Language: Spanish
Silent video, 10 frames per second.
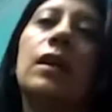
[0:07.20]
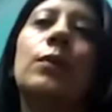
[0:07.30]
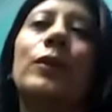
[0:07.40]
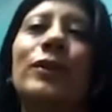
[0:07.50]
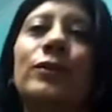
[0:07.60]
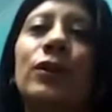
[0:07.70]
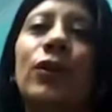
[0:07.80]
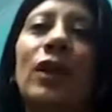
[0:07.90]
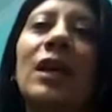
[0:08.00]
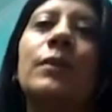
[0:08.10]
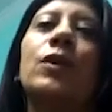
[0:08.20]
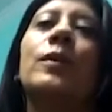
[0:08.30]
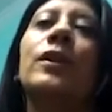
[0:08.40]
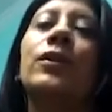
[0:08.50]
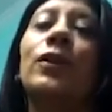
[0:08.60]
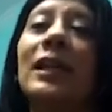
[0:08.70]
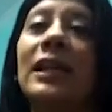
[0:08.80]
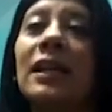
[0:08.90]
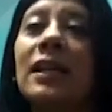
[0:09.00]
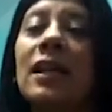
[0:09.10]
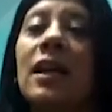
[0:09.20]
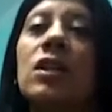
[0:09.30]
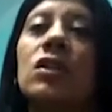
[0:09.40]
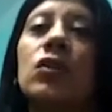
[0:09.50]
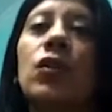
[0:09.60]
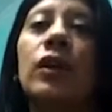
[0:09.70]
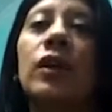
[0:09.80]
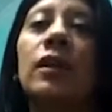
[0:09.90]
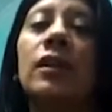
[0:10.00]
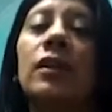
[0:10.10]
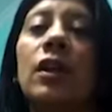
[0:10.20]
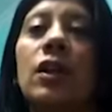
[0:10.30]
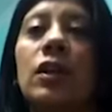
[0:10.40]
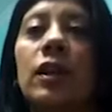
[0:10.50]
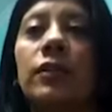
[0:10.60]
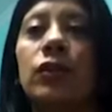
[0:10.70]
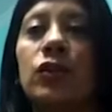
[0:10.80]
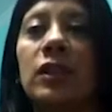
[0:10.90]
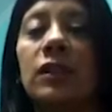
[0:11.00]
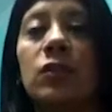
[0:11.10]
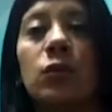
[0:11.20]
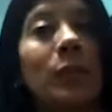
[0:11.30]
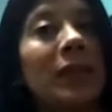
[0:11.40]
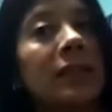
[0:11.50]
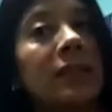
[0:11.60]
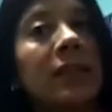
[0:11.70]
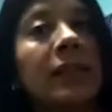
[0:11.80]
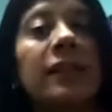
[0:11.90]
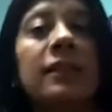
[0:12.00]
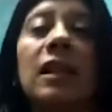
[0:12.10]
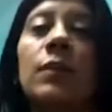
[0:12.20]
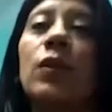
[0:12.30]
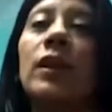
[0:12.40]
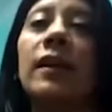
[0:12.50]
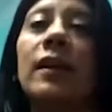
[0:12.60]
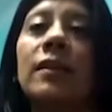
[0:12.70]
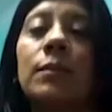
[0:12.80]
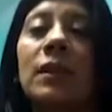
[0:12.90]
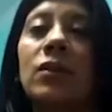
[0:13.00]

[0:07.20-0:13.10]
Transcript: Bueno, hola, mi nombre es Noelia, soy docente suplente de la modalidad media